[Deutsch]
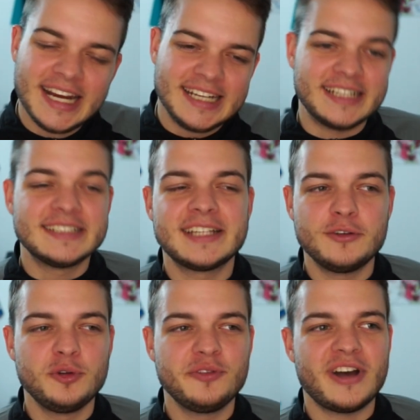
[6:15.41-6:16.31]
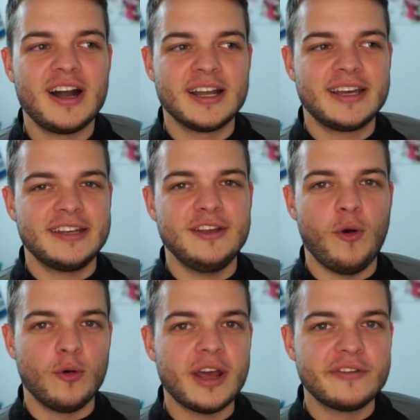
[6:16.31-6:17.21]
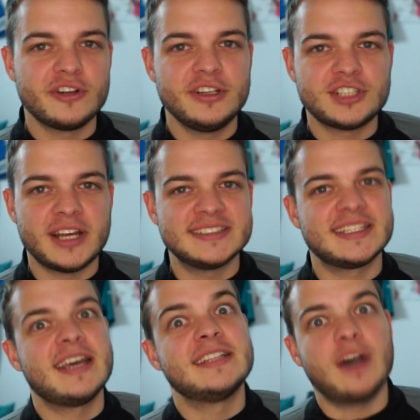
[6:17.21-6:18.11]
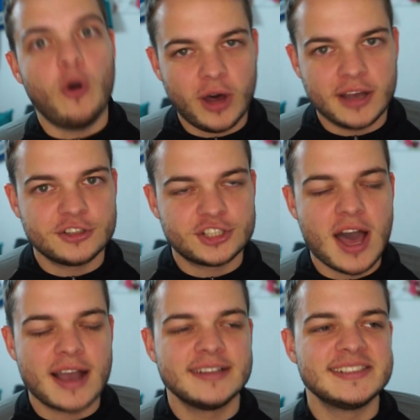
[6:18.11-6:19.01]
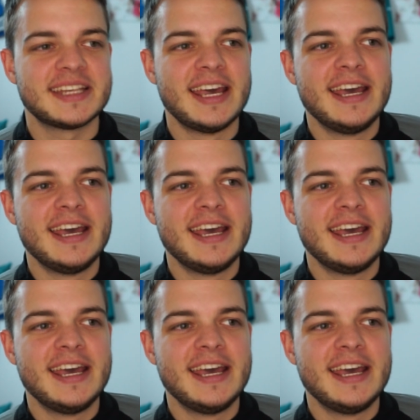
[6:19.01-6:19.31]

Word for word: Dann ist halt nur die Frage, kann die O-Line von den Giants, die jetzt auch angeschlagen ist,